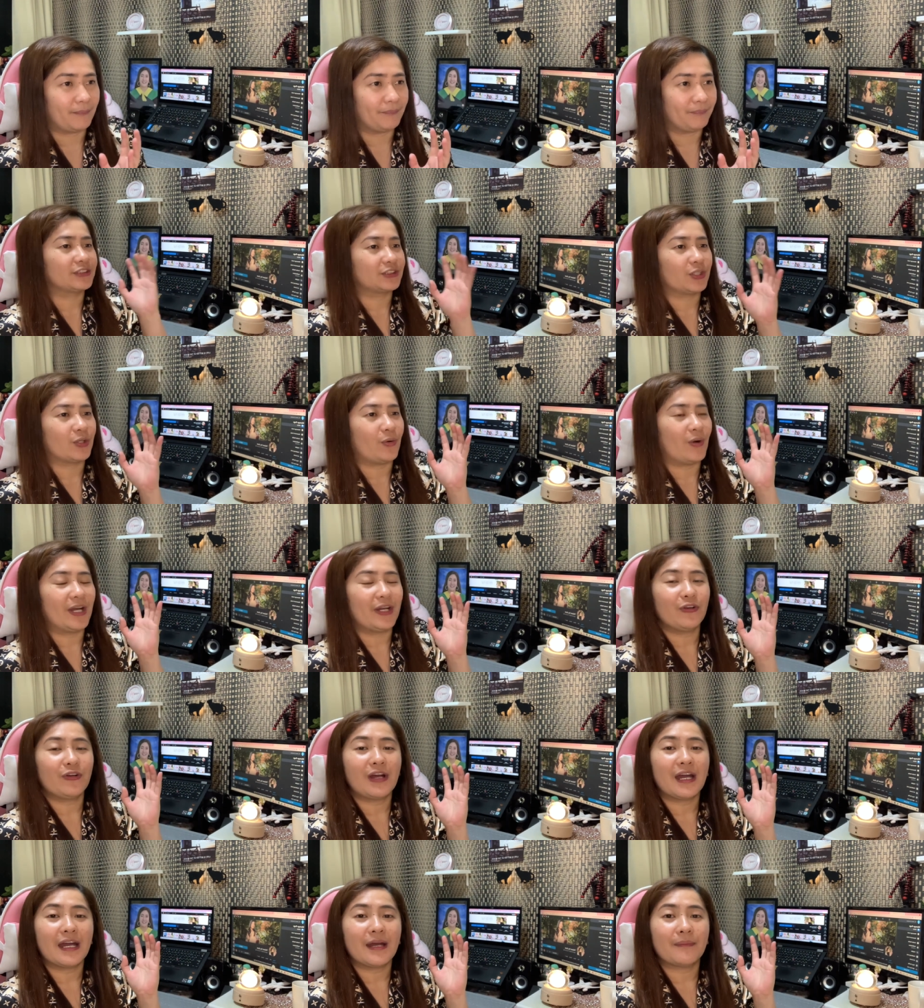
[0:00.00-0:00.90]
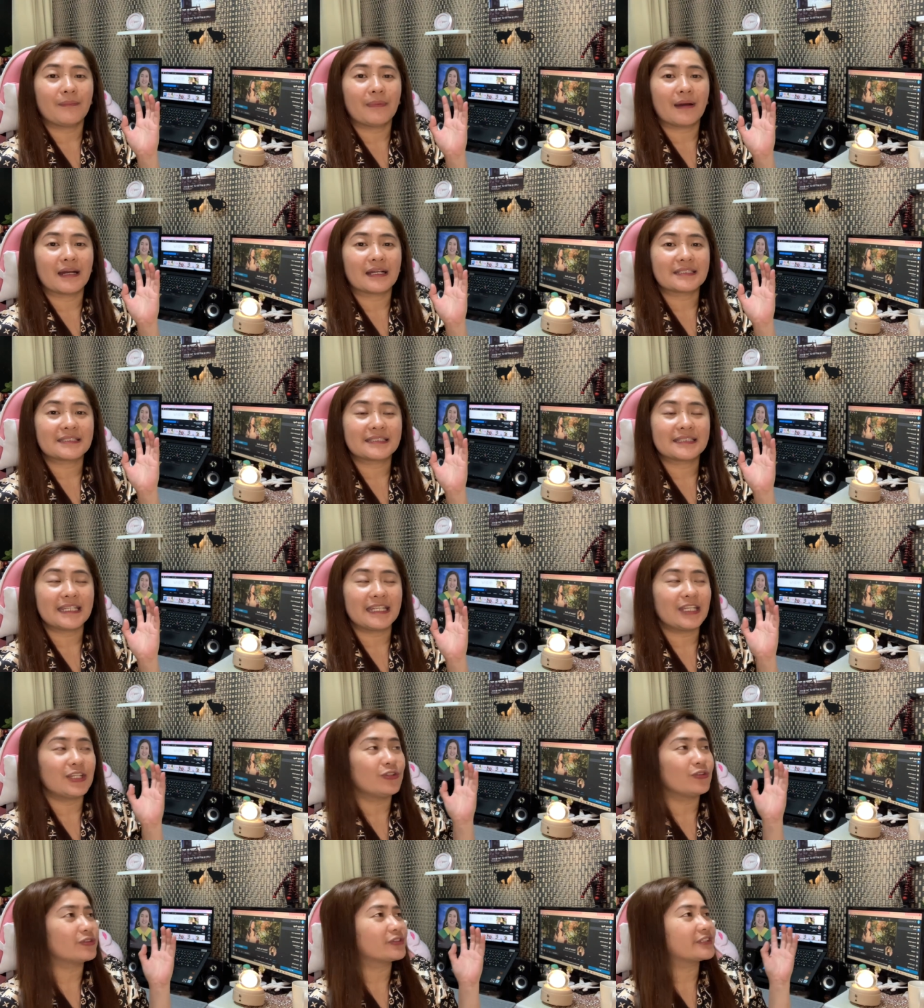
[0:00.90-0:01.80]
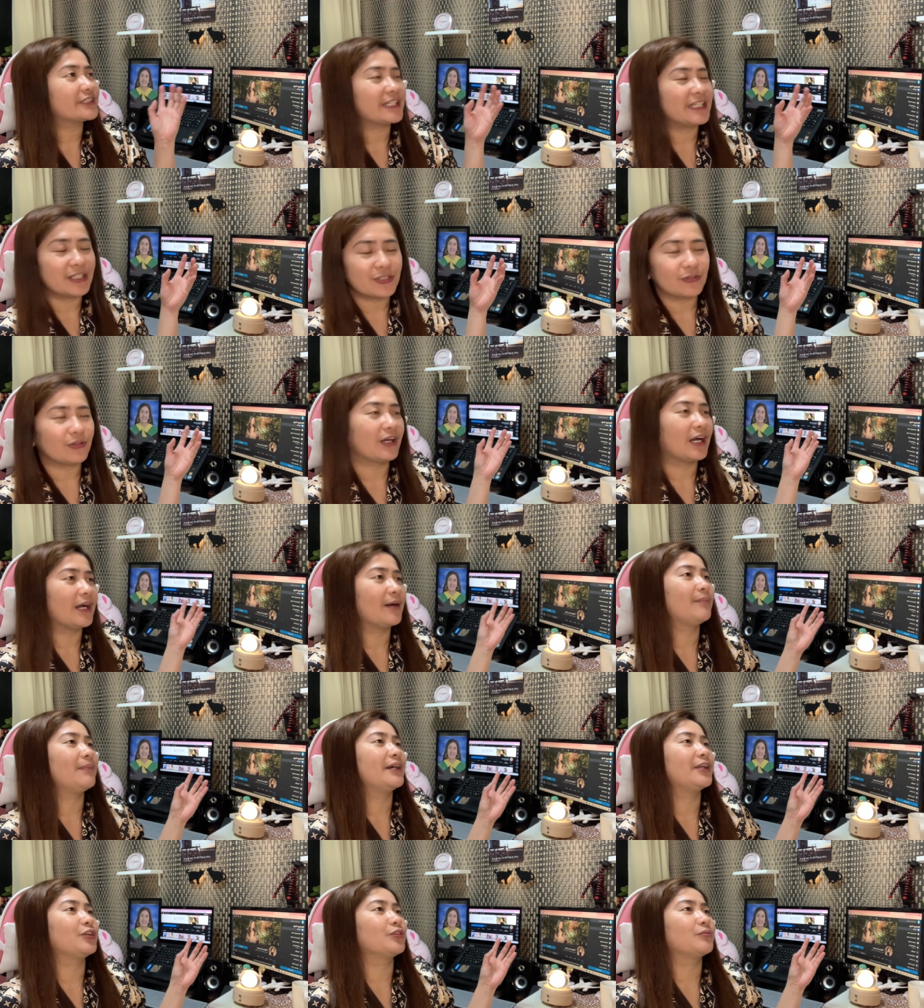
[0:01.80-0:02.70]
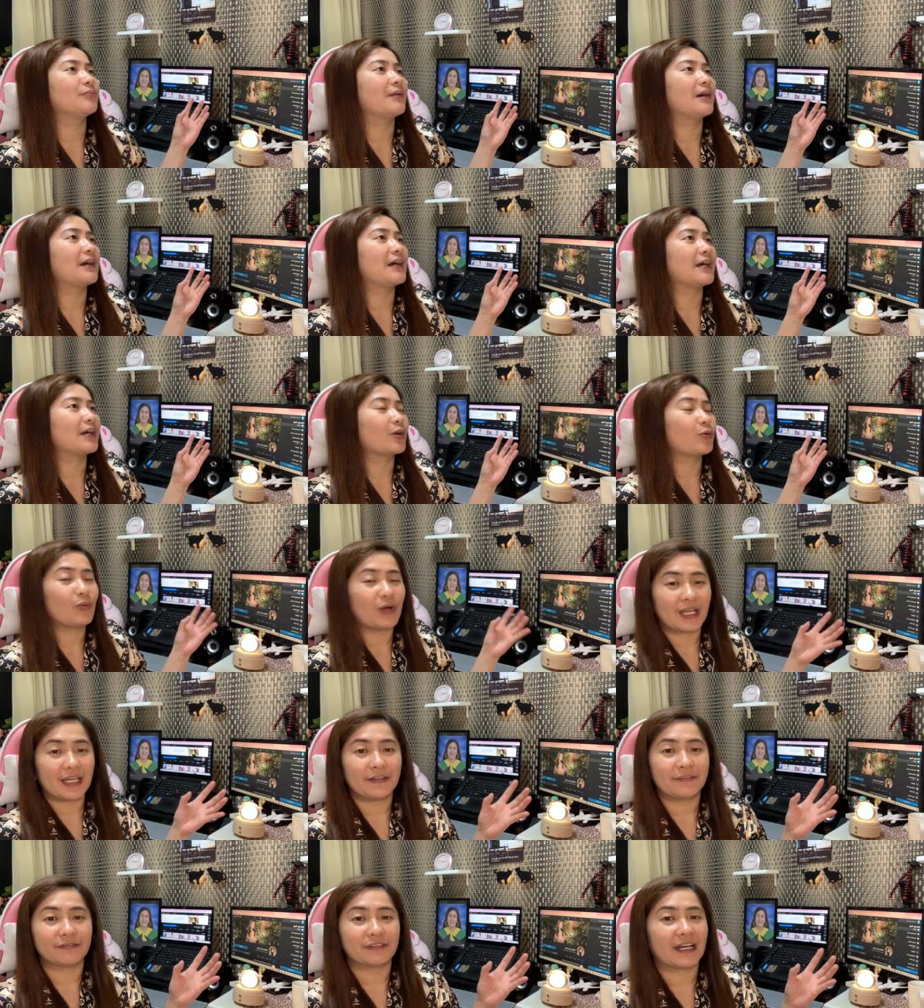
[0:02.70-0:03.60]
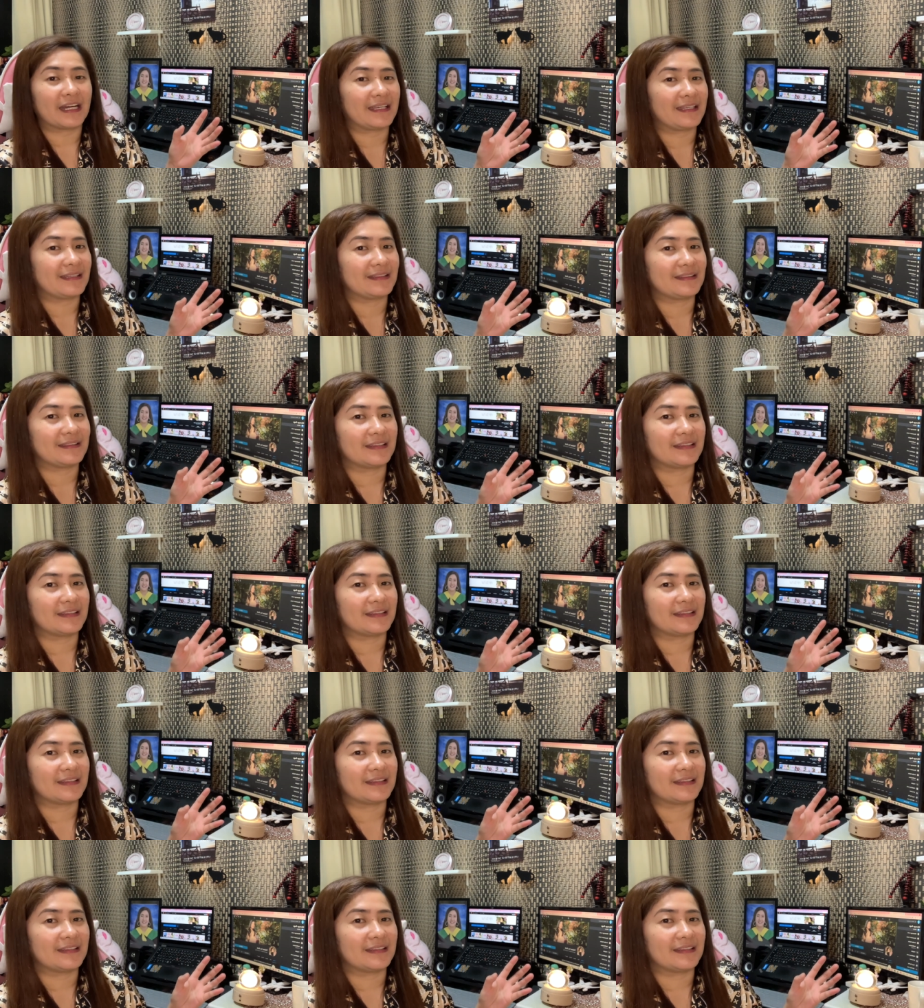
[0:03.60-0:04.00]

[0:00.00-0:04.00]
So, ano nga ba? Sino-sino nga ba yung mga qualified?